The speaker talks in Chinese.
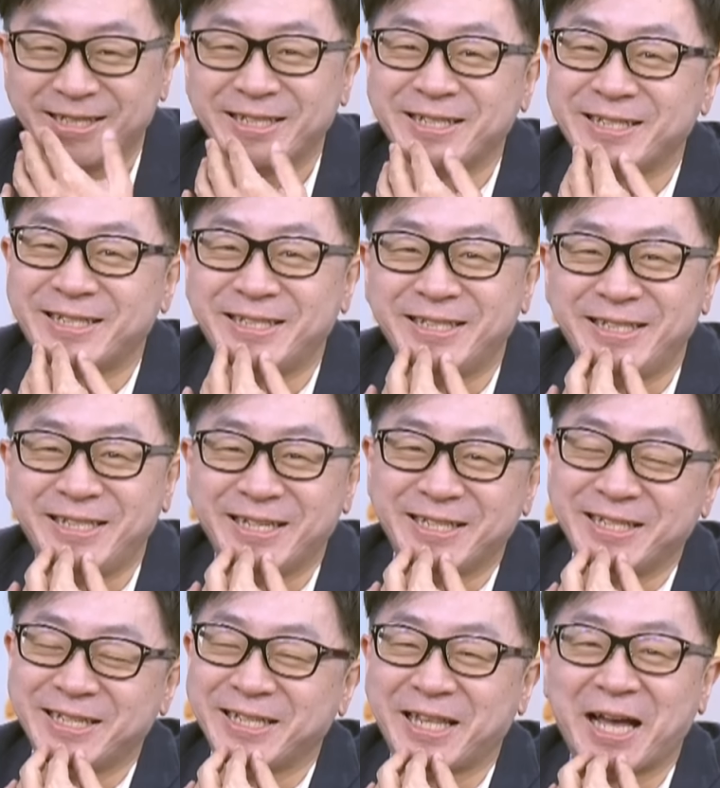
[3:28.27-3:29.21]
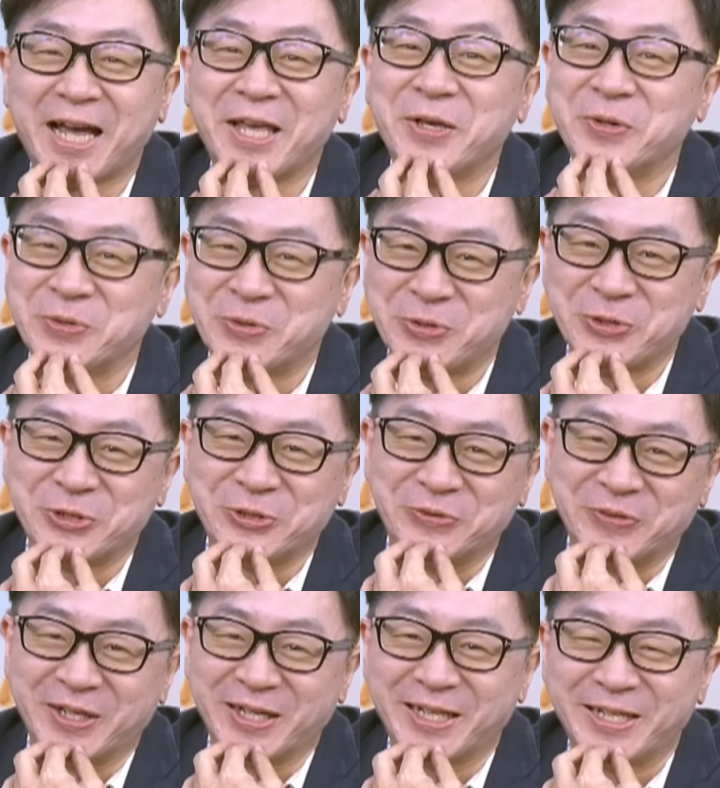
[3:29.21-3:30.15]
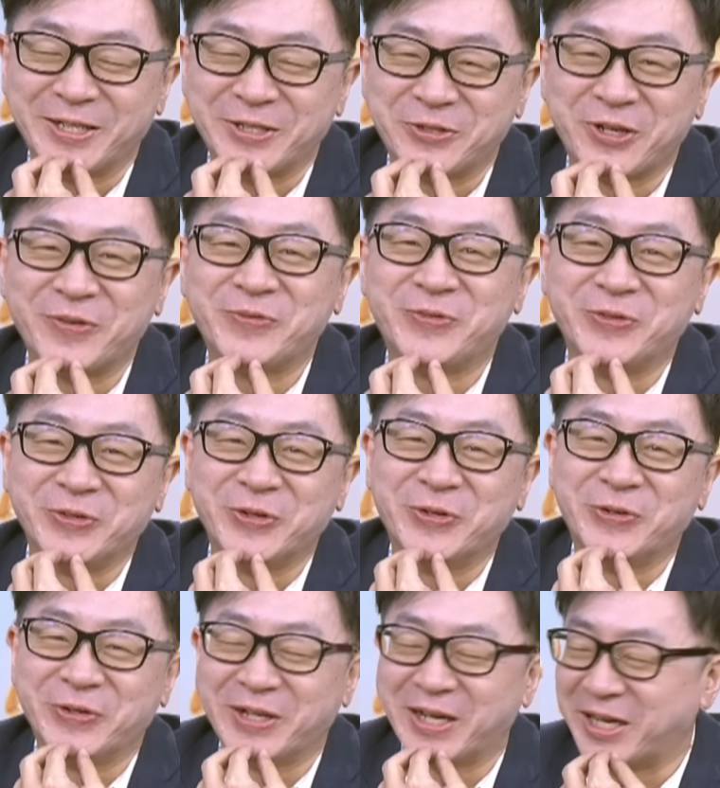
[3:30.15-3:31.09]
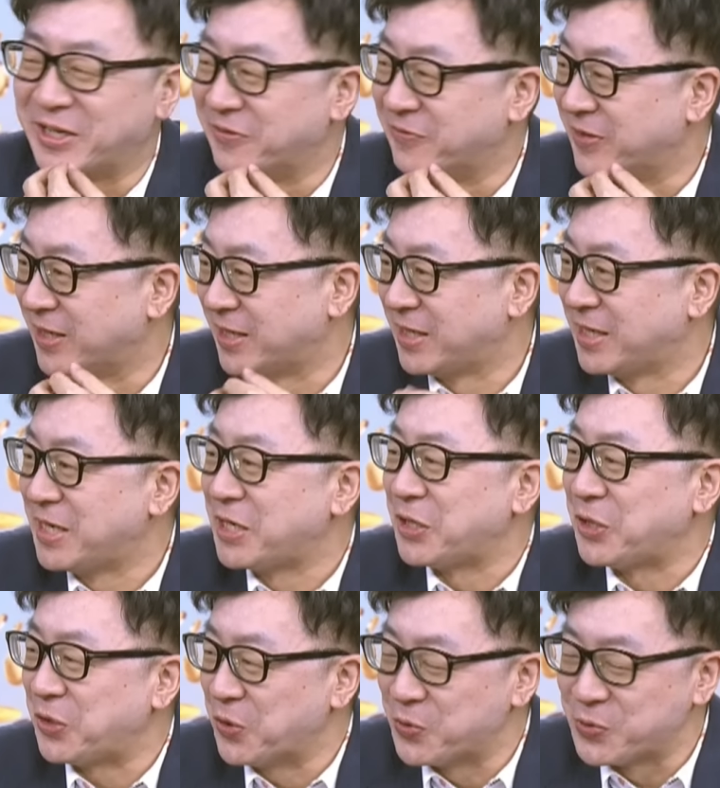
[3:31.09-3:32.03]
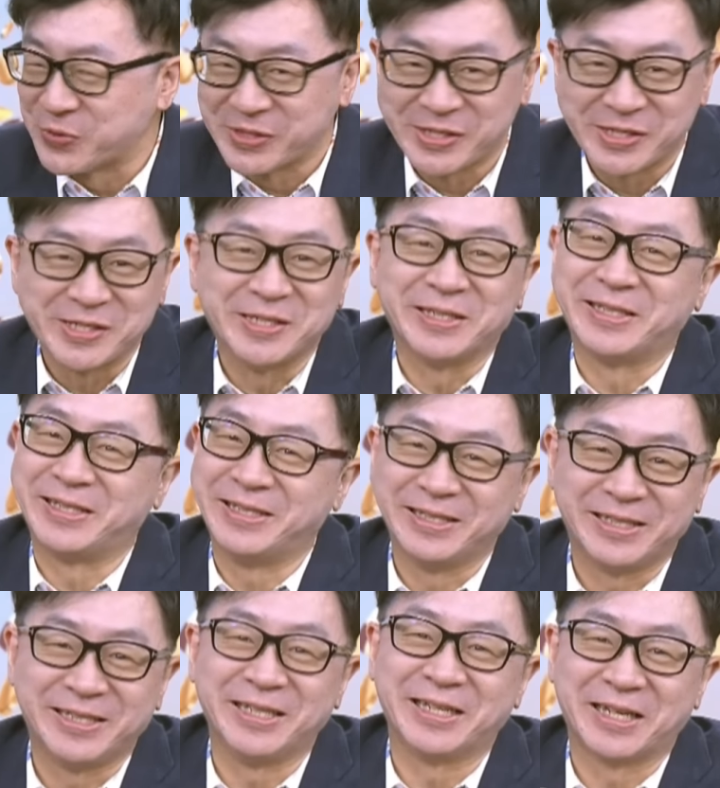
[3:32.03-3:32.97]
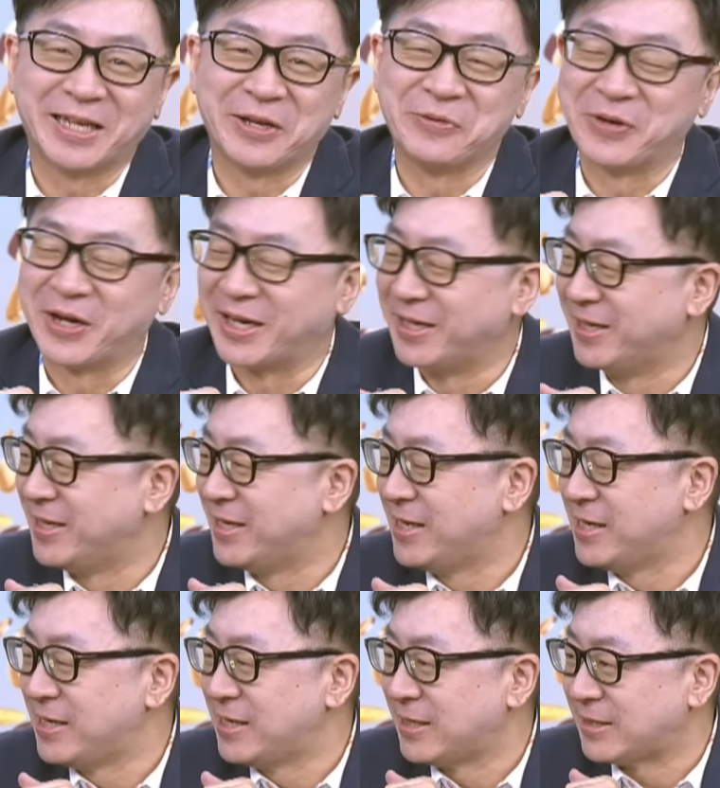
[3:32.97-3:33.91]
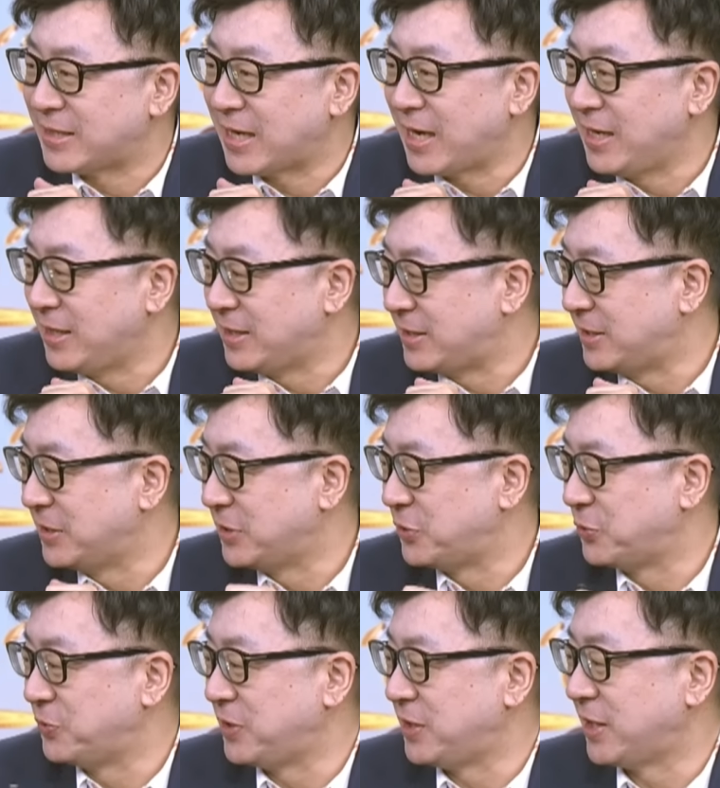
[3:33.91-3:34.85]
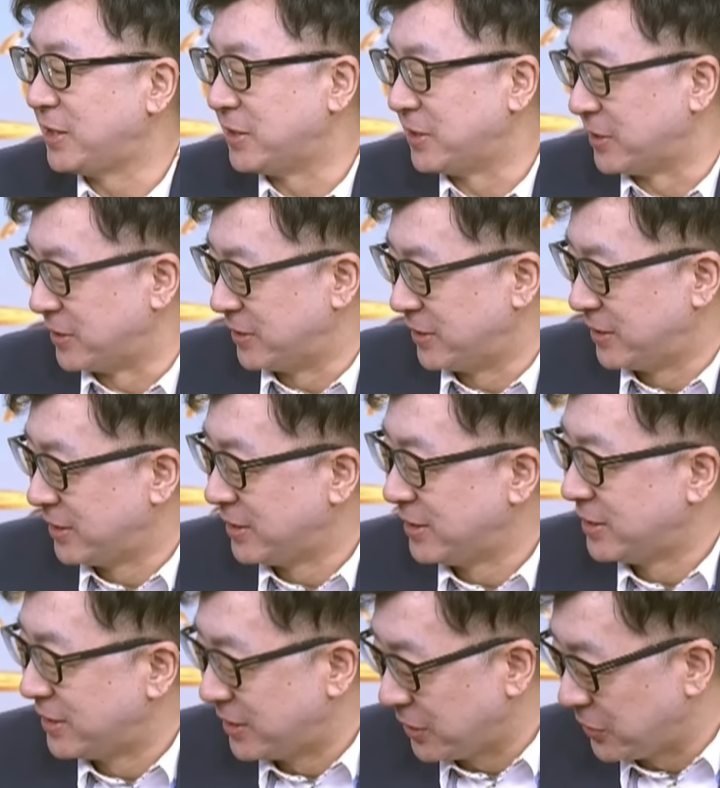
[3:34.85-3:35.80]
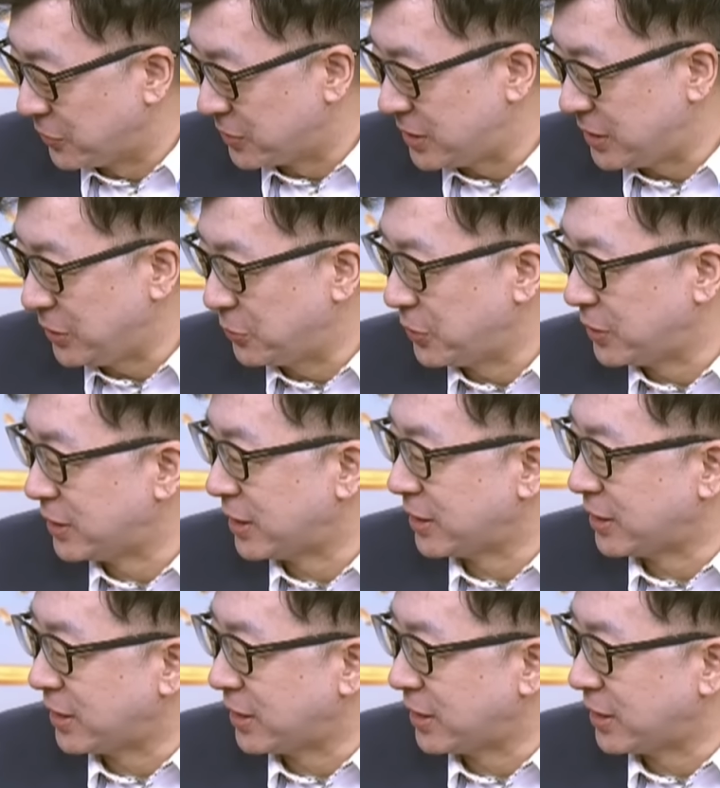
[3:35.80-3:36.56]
这个世界真的太有趣了吗？反腐又回来了嘛，又是四星 KY，再一次出现哦。有机会